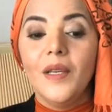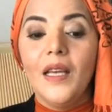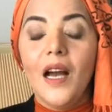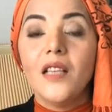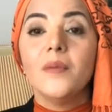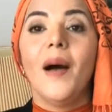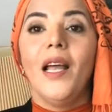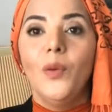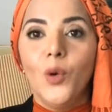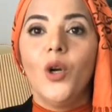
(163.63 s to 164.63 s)
اصبح
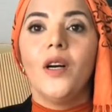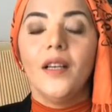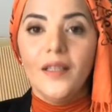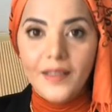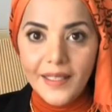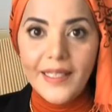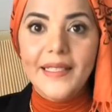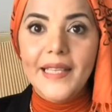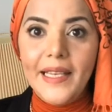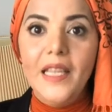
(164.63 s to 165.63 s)
المخ
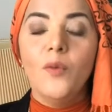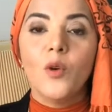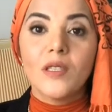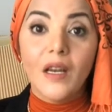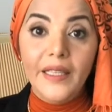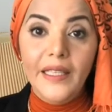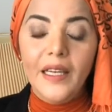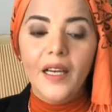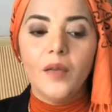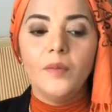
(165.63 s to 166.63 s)
سليم
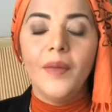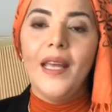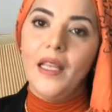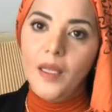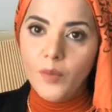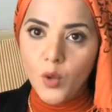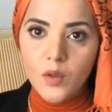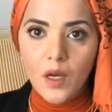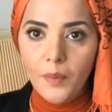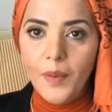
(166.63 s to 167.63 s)
وصحيح ما لم
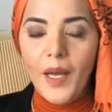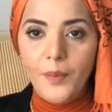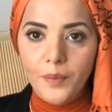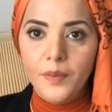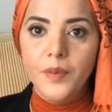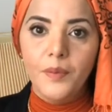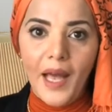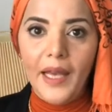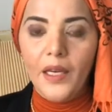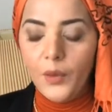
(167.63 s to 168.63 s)
يصاب
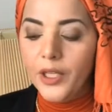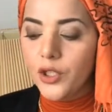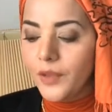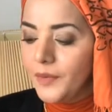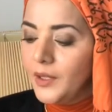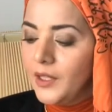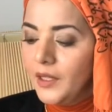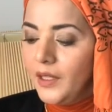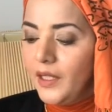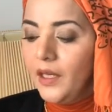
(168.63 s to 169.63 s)
بحاجه وحشه
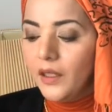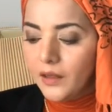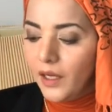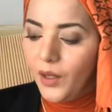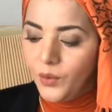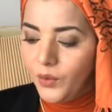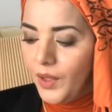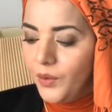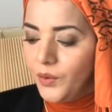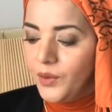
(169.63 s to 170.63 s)
آه، جلطه او
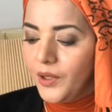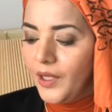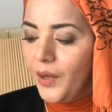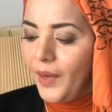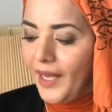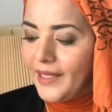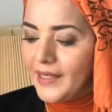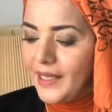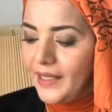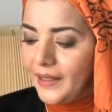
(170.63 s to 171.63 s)
او او حاجه
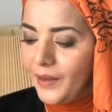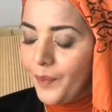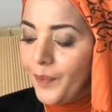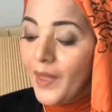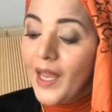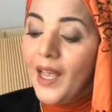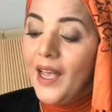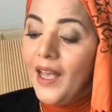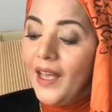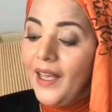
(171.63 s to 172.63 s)
زي كده
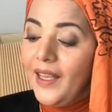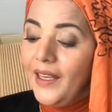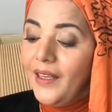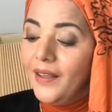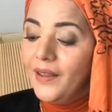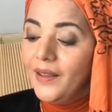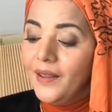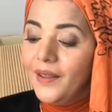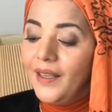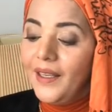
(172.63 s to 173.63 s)

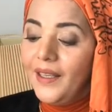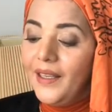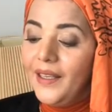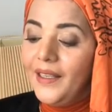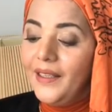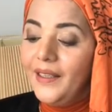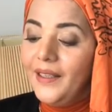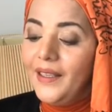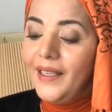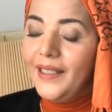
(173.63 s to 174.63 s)
آه،
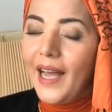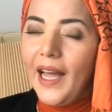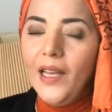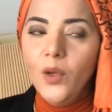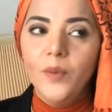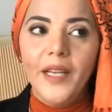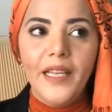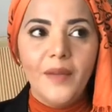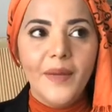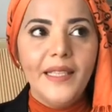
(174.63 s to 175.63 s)
تعلم
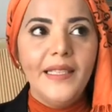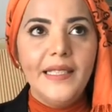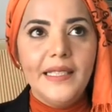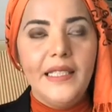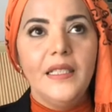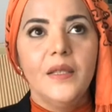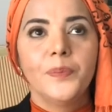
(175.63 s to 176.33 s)
كلمات جديده